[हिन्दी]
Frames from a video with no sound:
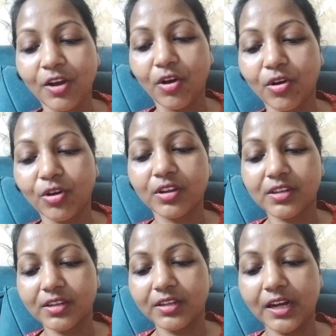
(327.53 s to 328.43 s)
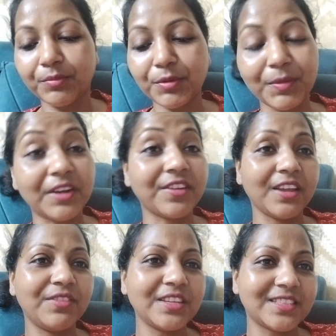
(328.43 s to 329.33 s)
और अभी मैं
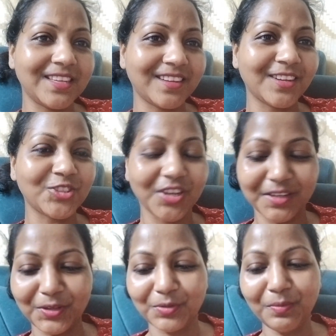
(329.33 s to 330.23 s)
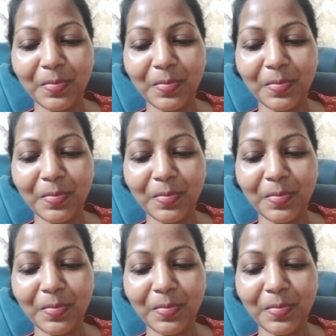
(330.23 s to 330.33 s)
ड्राइविंग सीखना चाह रही हूँ